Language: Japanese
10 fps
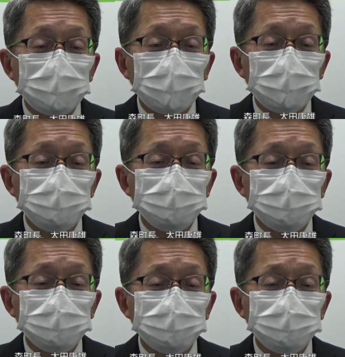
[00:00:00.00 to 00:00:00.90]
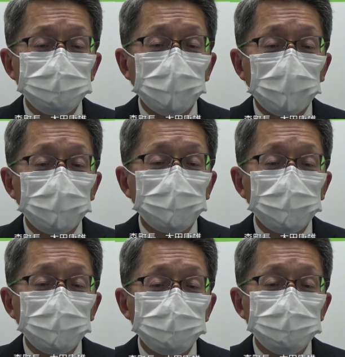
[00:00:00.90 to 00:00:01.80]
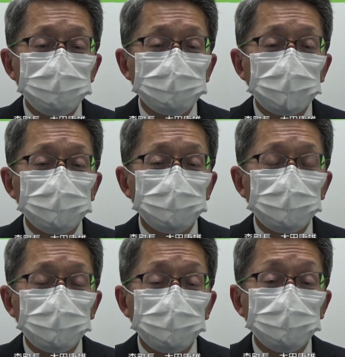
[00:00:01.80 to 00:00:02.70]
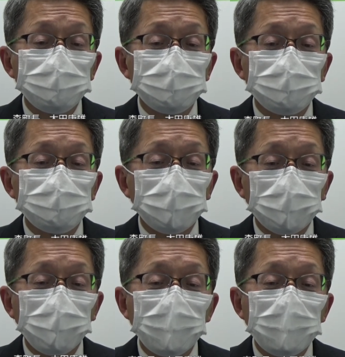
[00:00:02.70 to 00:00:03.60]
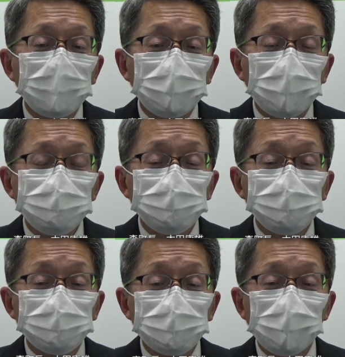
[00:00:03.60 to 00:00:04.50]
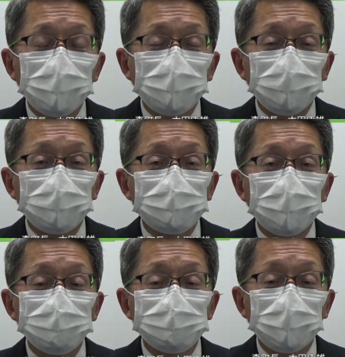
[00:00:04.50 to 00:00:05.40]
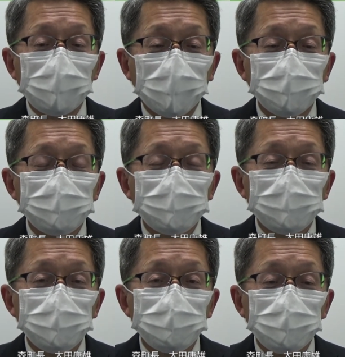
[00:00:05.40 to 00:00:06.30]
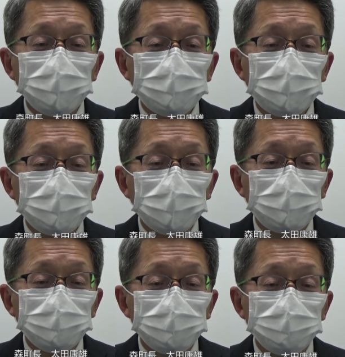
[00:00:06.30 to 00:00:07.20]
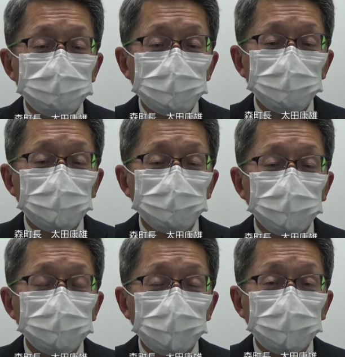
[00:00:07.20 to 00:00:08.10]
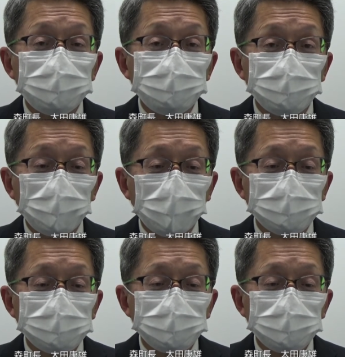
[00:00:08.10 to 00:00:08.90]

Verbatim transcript: 外出自粛や飲食店の休業で外食の機会が減っている中ご家庭で利用してみてはいかがでしょうか